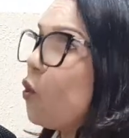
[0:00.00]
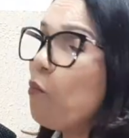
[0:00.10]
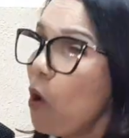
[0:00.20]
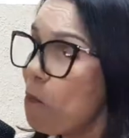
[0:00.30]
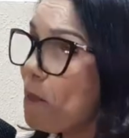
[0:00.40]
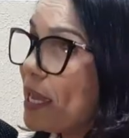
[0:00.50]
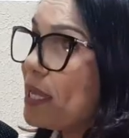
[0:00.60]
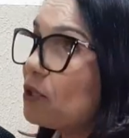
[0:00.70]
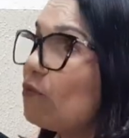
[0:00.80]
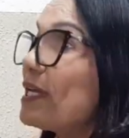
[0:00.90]
o
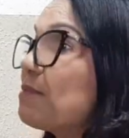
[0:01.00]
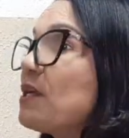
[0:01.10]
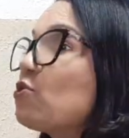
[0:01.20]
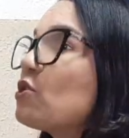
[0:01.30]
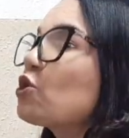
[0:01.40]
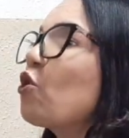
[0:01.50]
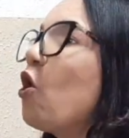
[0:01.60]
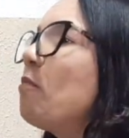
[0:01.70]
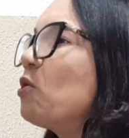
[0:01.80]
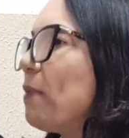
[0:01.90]
momento e as pessoas
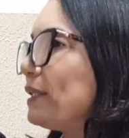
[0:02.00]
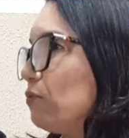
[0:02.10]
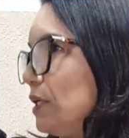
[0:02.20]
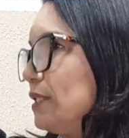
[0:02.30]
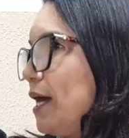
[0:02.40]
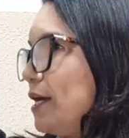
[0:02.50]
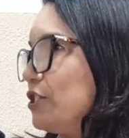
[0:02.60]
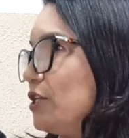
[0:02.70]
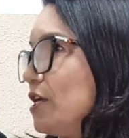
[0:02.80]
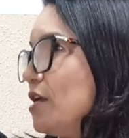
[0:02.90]
cobram
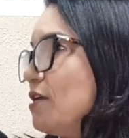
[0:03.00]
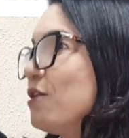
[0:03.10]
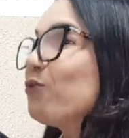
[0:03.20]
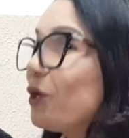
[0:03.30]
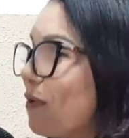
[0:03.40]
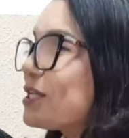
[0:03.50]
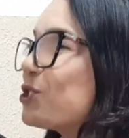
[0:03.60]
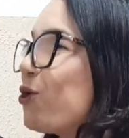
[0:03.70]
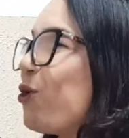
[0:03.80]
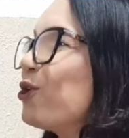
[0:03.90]
maturidade. E eu tenho uma
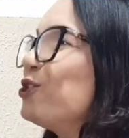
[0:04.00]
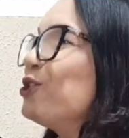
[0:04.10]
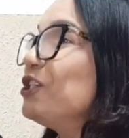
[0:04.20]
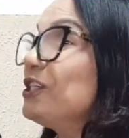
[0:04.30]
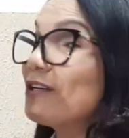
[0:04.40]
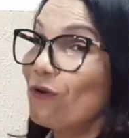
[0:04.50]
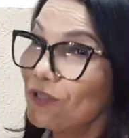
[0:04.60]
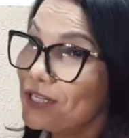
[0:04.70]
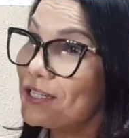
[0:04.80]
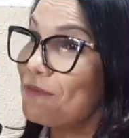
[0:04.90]
sorte de
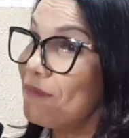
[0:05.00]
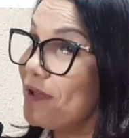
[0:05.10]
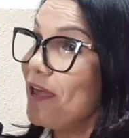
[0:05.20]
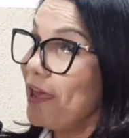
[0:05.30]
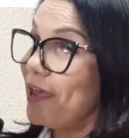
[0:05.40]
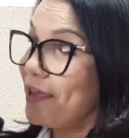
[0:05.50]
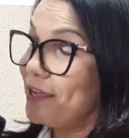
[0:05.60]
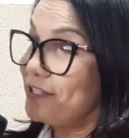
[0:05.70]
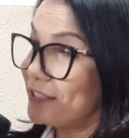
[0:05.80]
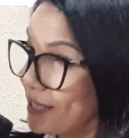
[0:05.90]
conhecer,
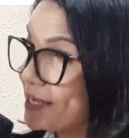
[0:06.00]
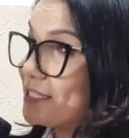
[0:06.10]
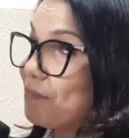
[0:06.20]
é, de ter essa